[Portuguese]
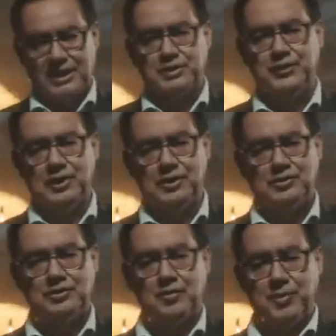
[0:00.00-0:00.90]
seis
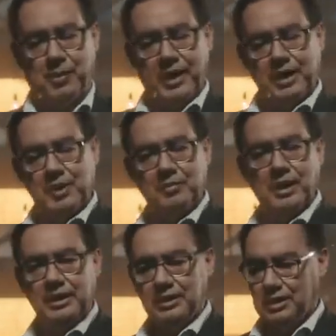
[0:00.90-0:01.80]
filhos, papai e
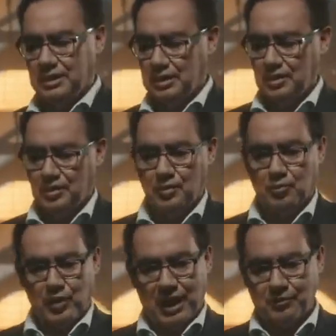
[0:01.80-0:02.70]
mamãe,
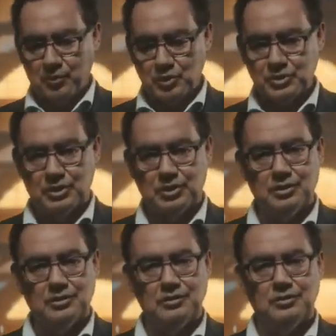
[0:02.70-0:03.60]
morávamos
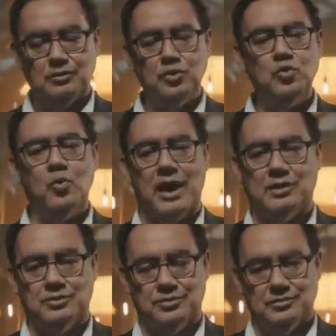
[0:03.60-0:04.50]
num
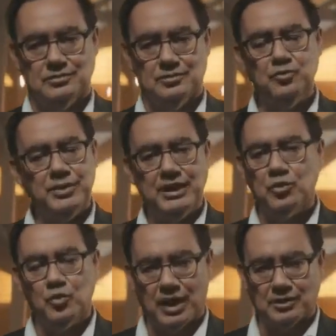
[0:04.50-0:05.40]
quarto, um
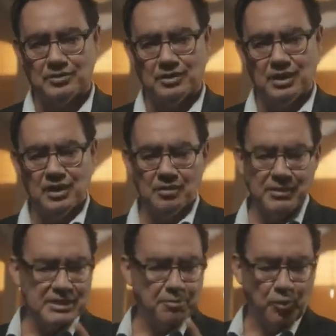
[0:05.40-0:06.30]
pequeno quarto.
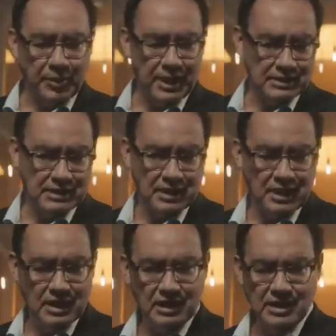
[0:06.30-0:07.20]
Mas a pobreza,
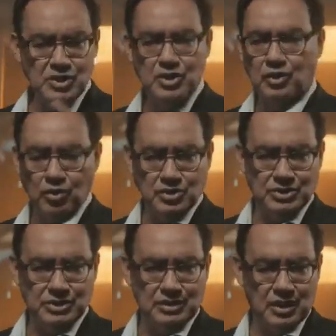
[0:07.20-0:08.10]
nem de
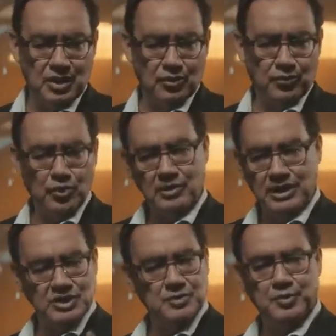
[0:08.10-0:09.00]
longe, foi um
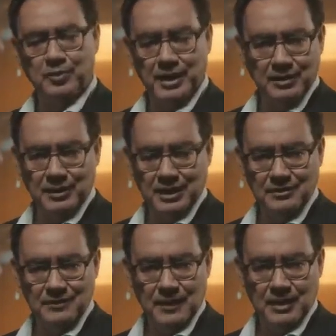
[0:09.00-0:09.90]
grande problema.
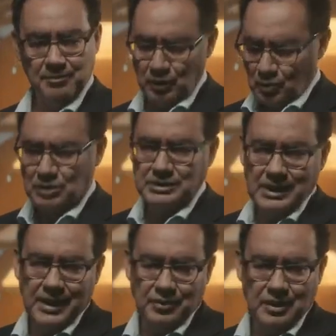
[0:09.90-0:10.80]
Pelo
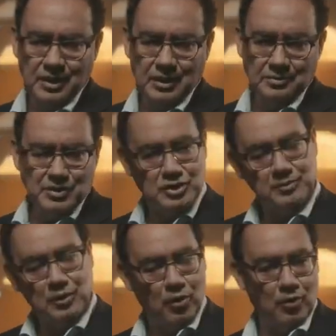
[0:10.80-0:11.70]
contrário, me
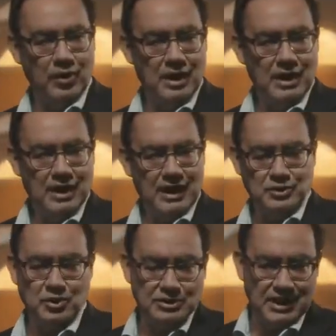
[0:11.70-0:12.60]
estimulou
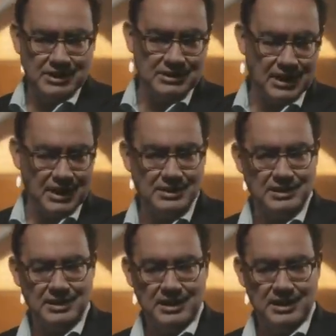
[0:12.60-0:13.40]
a socializar,